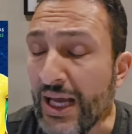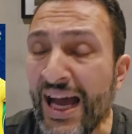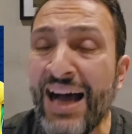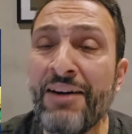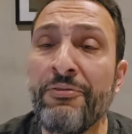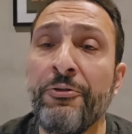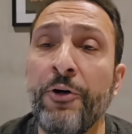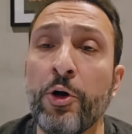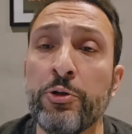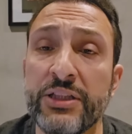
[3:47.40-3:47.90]

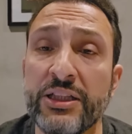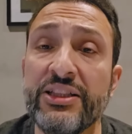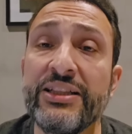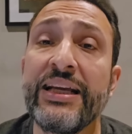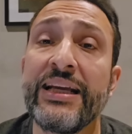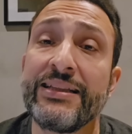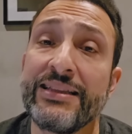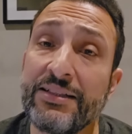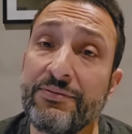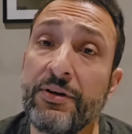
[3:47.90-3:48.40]
a volta de
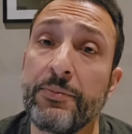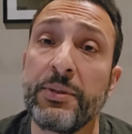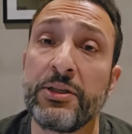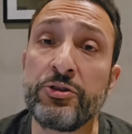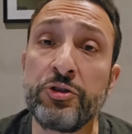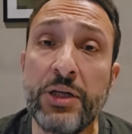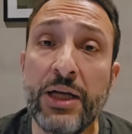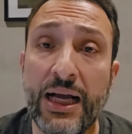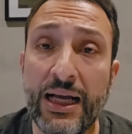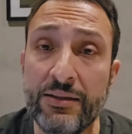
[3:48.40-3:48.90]
quem estava
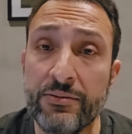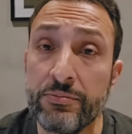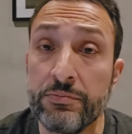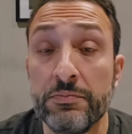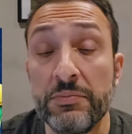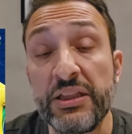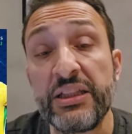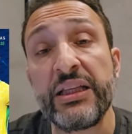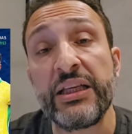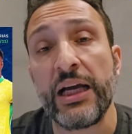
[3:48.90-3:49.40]
machucado
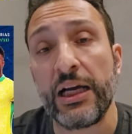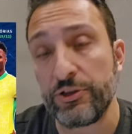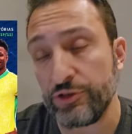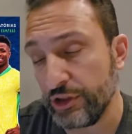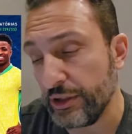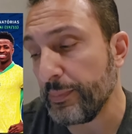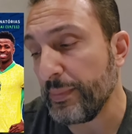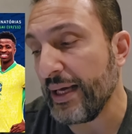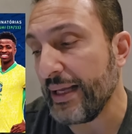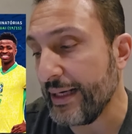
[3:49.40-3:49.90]
e que
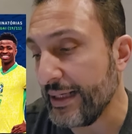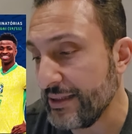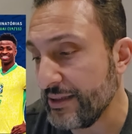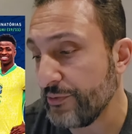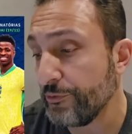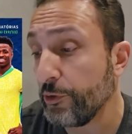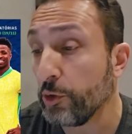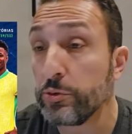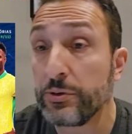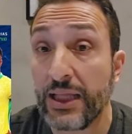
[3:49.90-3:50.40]
acho que
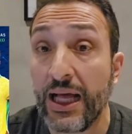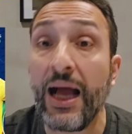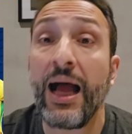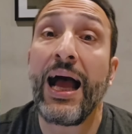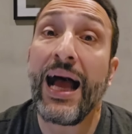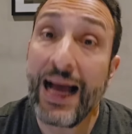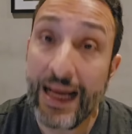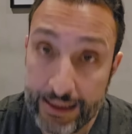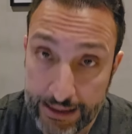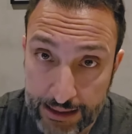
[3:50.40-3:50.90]
merece
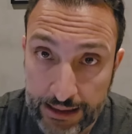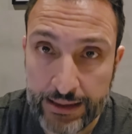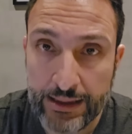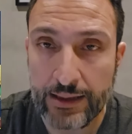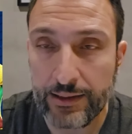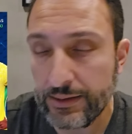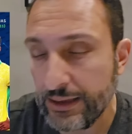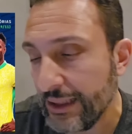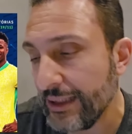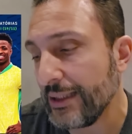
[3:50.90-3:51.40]
voltar,
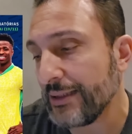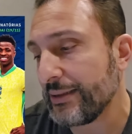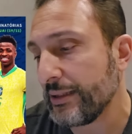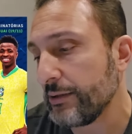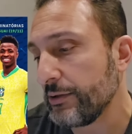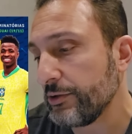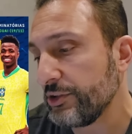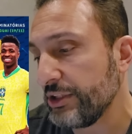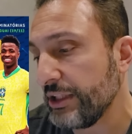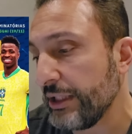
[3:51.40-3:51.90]
Arana na
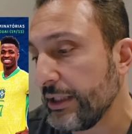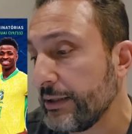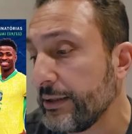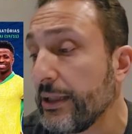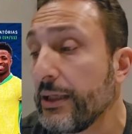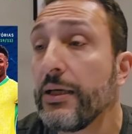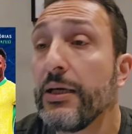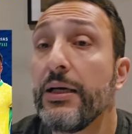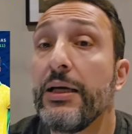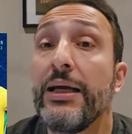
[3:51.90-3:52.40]
lateral
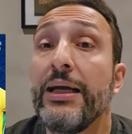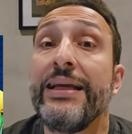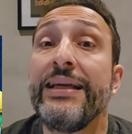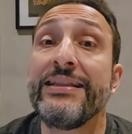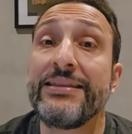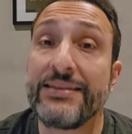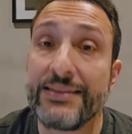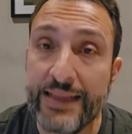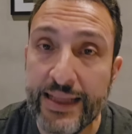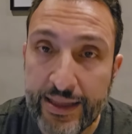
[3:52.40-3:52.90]
esquerda
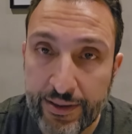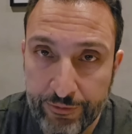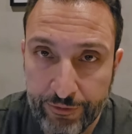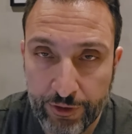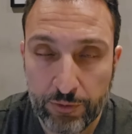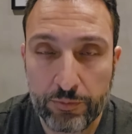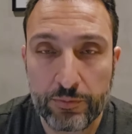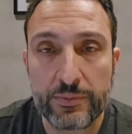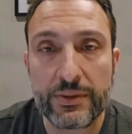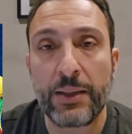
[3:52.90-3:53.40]

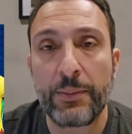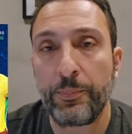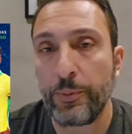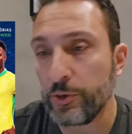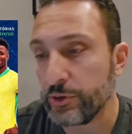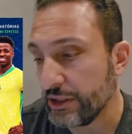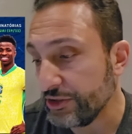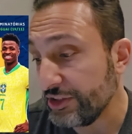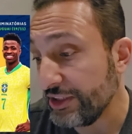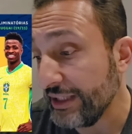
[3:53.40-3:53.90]
Estevão na
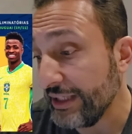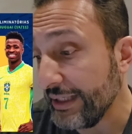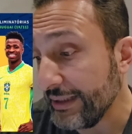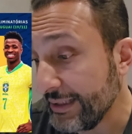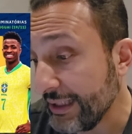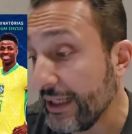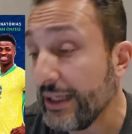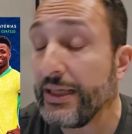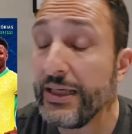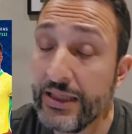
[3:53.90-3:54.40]
ponta
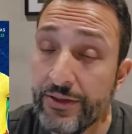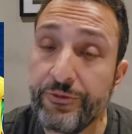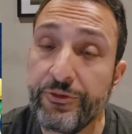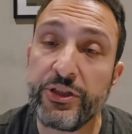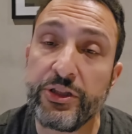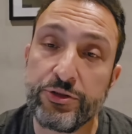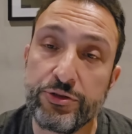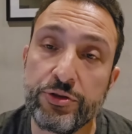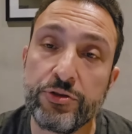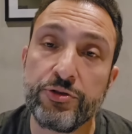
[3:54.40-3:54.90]
direita e
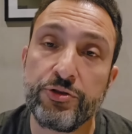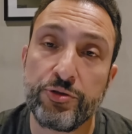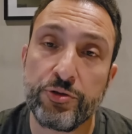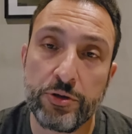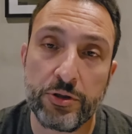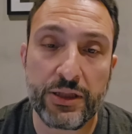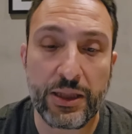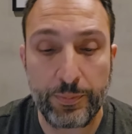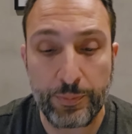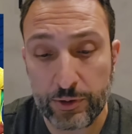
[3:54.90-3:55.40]
Vinícius
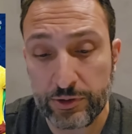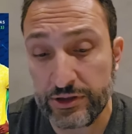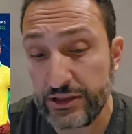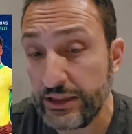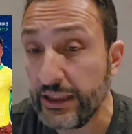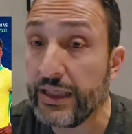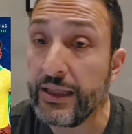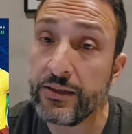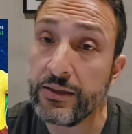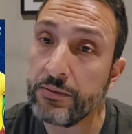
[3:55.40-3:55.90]
Júnior na ponta
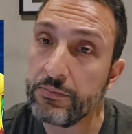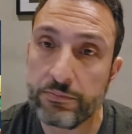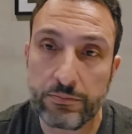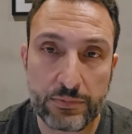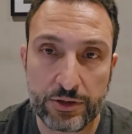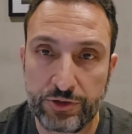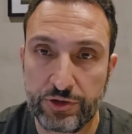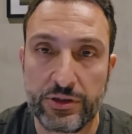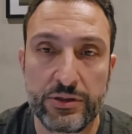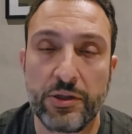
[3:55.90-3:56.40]
esquerda.
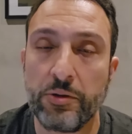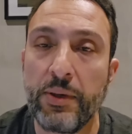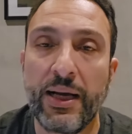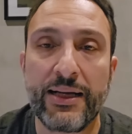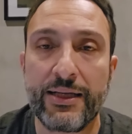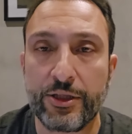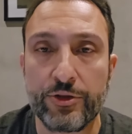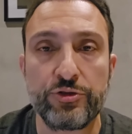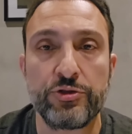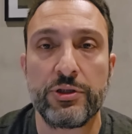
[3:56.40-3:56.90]
Acho que não
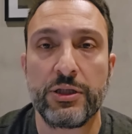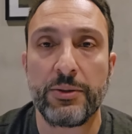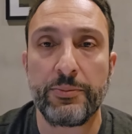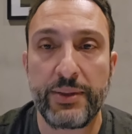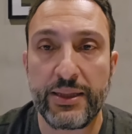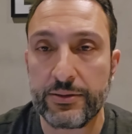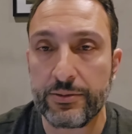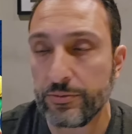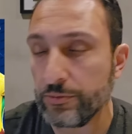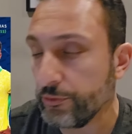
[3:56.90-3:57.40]
há
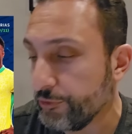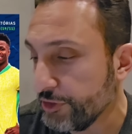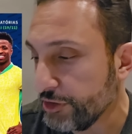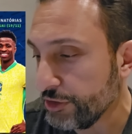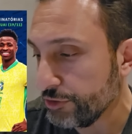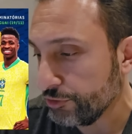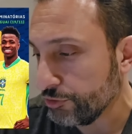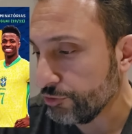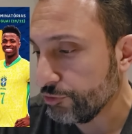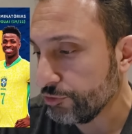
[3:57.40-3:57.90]
questionamento do
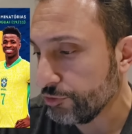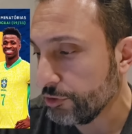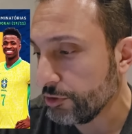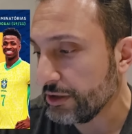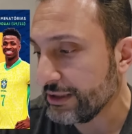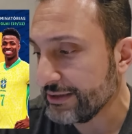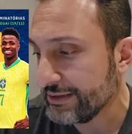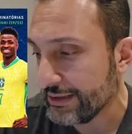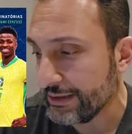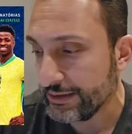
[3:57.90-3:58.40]
Vinícius
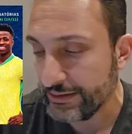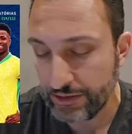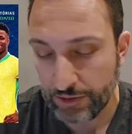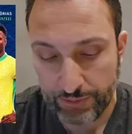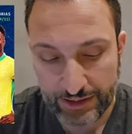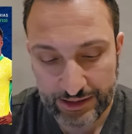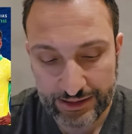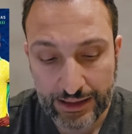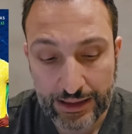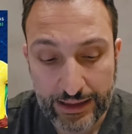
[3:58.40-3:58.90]
Júnior na
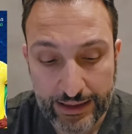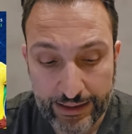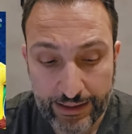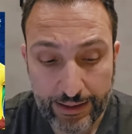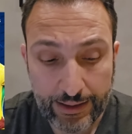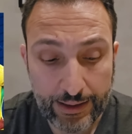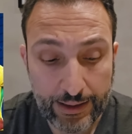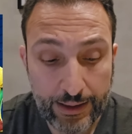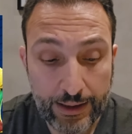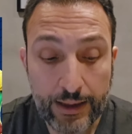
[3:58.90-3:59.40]
seleção
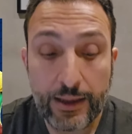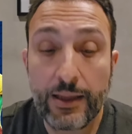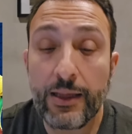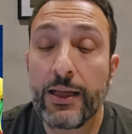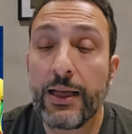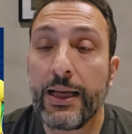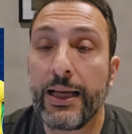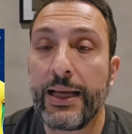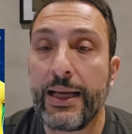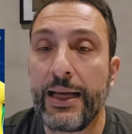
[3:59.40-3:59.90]
brasileira.
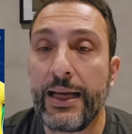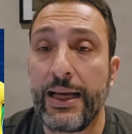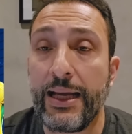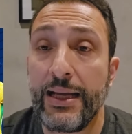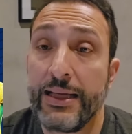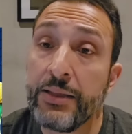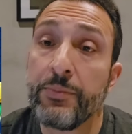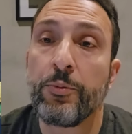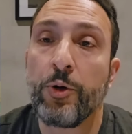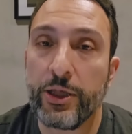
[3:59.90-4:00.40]

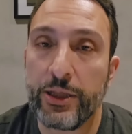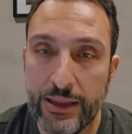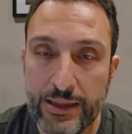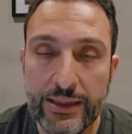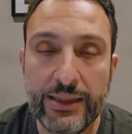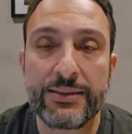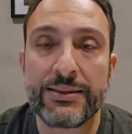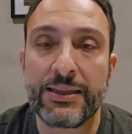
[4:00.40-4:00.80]
É, embora ele